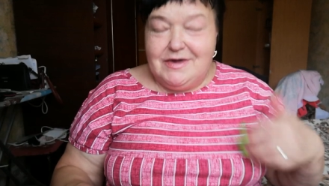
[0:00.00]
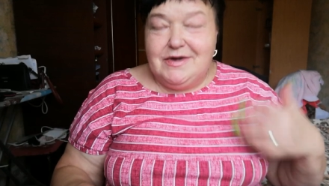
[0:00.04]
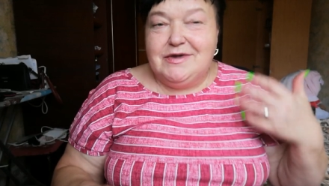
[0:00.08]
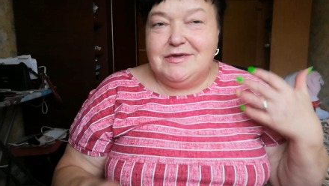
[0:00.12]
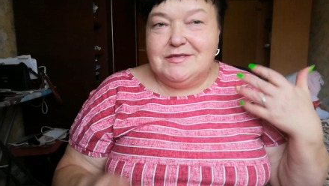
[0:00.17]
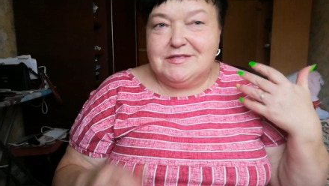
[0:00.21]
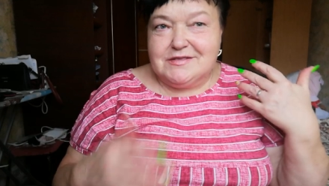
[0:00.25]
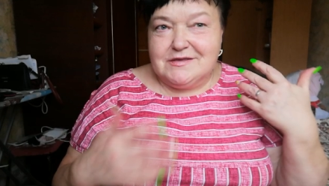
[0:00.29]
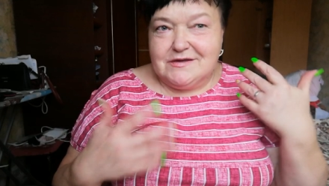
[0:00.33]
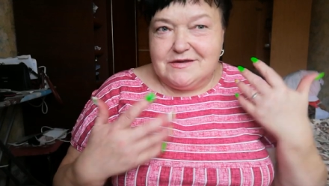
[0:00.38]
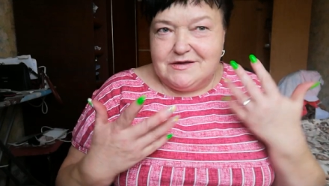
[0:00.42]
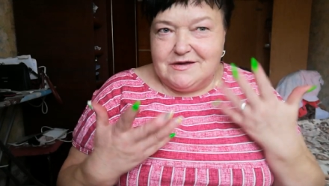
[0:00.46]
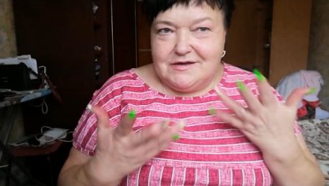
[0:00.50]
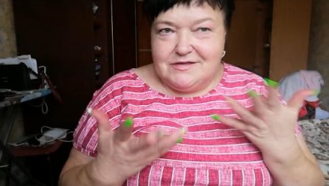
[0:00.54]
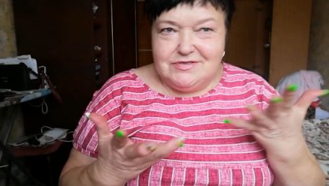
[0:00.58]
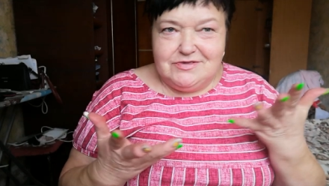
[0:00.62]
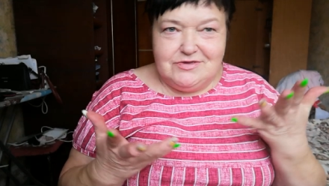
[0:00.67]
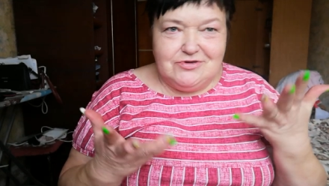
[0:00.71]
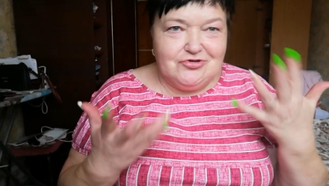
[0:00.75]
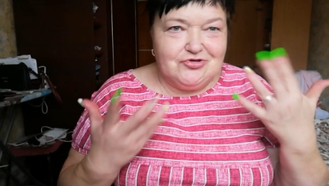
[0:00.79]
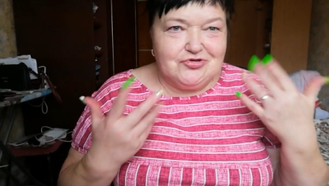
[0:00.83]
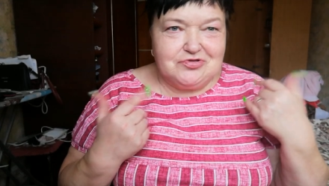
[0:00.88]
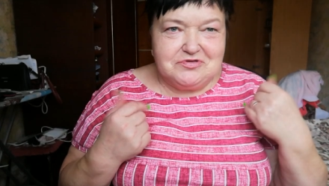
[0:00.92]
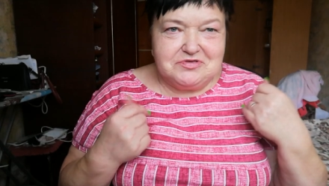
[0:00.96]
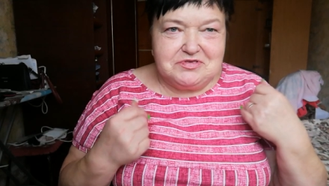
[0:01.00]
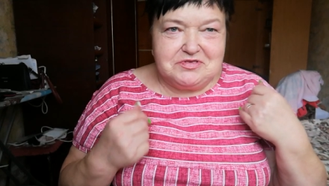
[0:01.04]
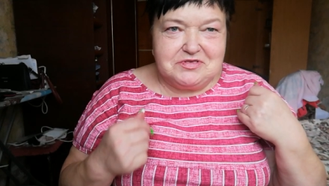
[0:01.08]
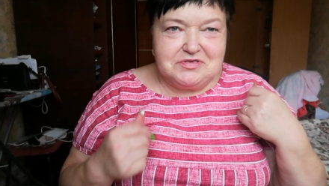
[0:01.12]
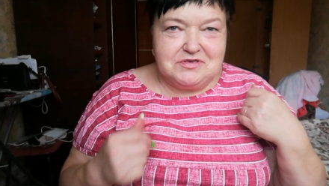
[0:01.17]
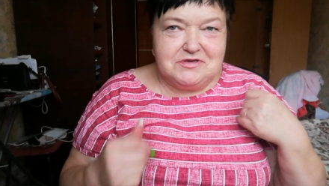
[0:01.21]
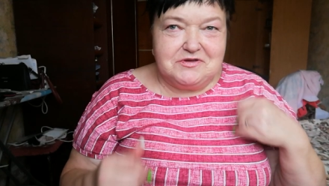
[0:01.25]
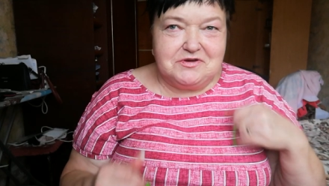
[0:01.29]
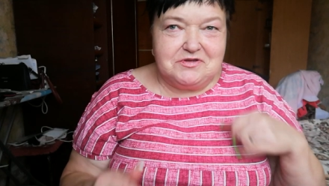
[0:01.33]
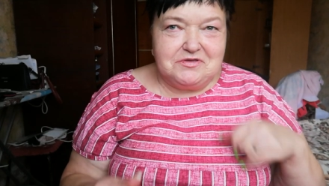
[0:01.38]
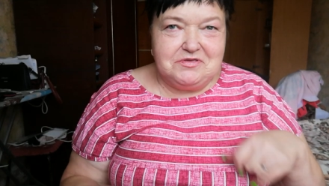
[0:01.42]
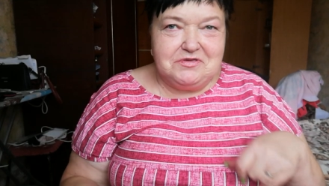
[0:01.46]
это, конечно,
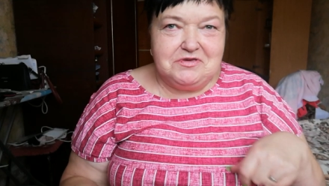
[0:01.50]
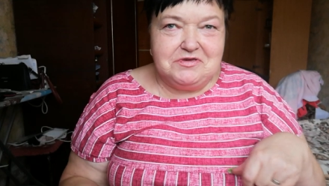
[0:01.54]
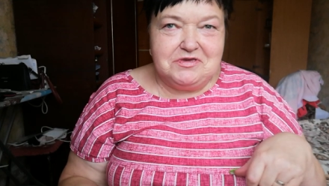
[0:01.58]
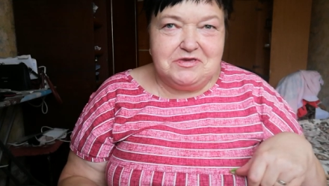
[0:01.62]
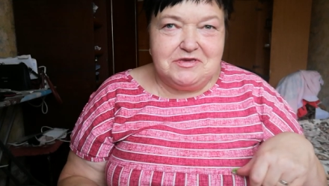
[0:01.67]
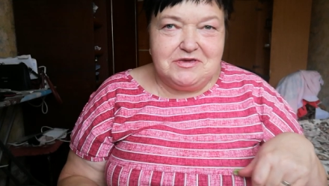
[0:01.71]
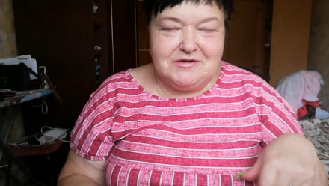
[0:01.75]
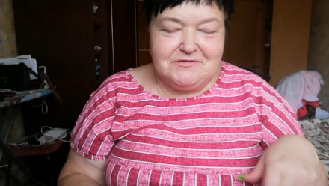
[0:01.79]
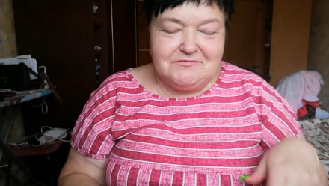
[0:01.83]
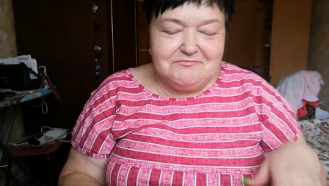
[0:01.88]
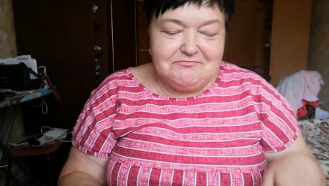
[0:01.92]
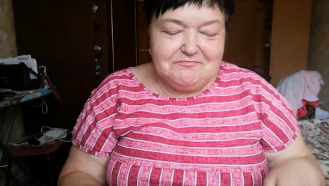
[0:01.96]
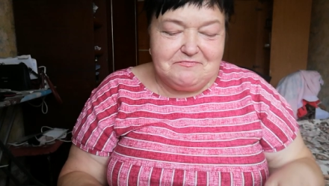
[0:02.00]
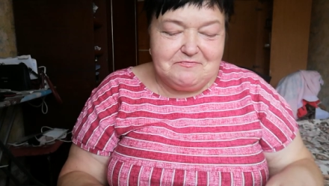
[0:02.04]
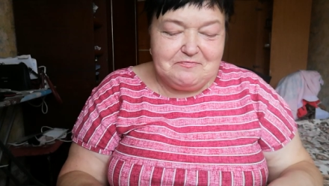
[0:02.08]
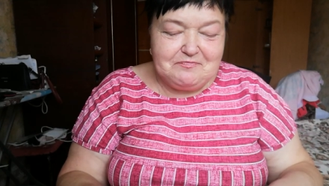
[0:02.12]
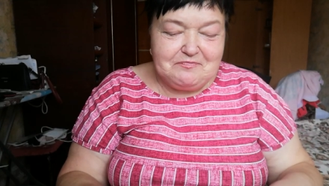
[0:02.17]
сырники.